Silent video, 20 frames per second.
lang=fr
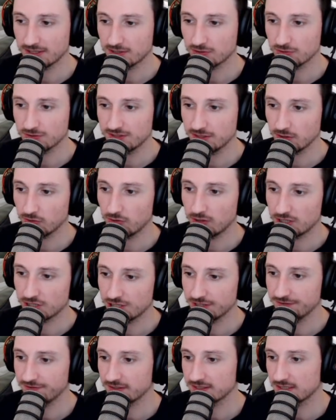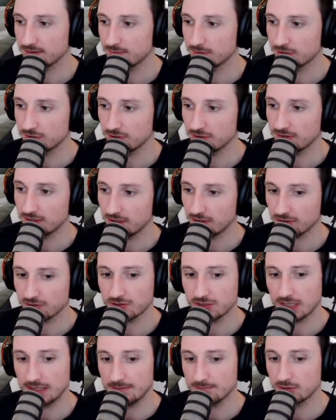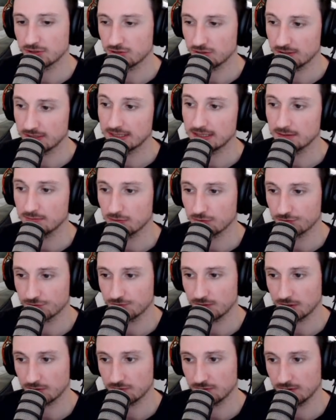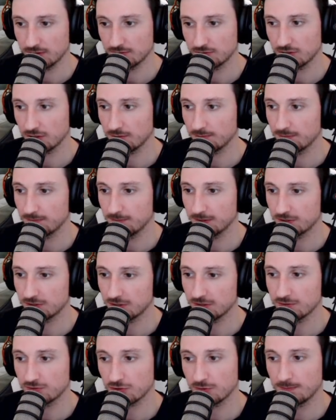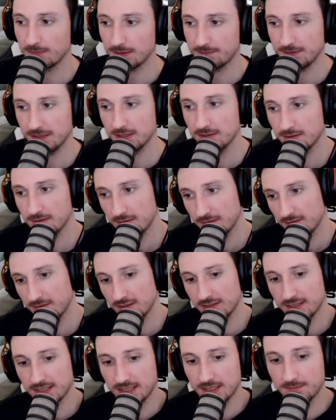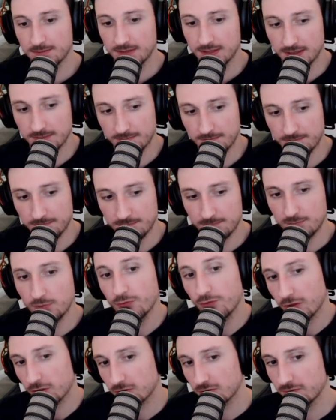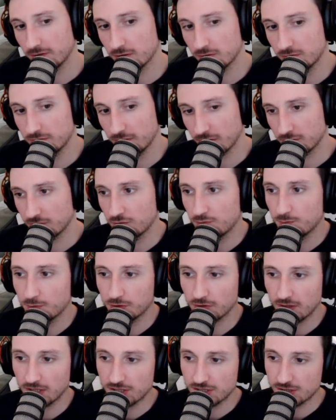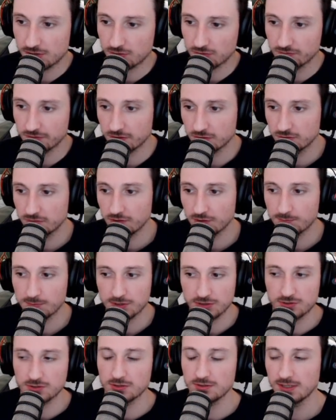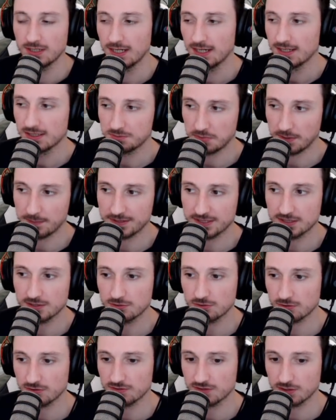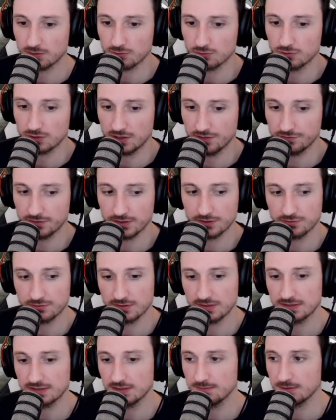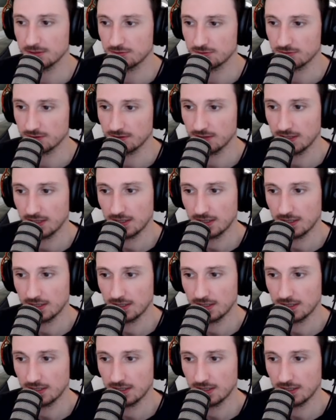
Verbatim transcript: être aussi relâchés face à Boston alors que quand même Boston, il y a des bons joueurs, tu vois Genre Boston sur le papier, c'est une équipe qui est plus forte que Vancouver. Tu, peux te relâcher contre Vancouver, Boston, pas parce qu'ils sont en 0-2 qu'il faut les sous-estimer, tu vois.